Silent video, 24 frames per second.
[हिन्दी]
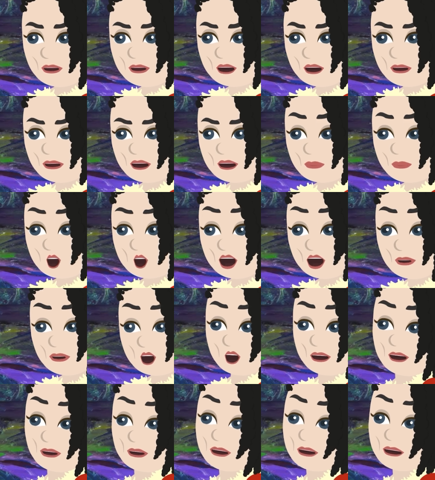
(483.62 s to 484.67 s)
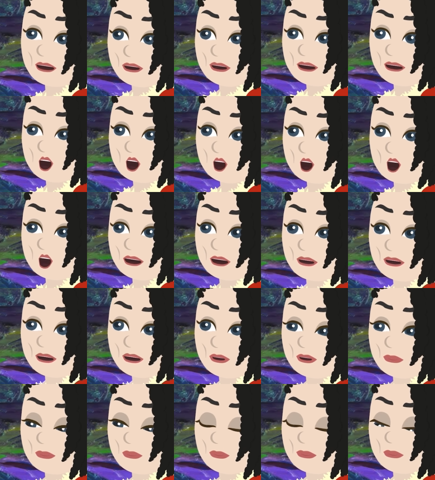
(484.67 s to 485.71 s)
तो थोड़ी ठीक होनी चाहिए या
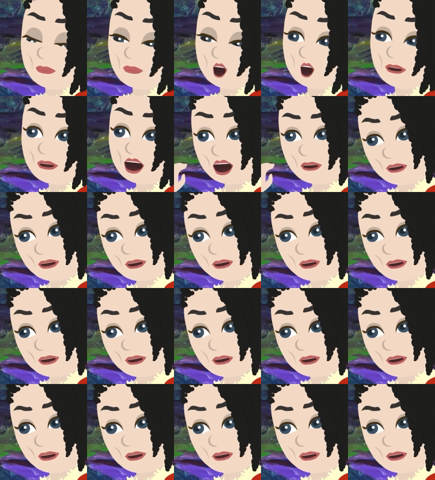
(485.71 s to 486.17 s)
नहीं बता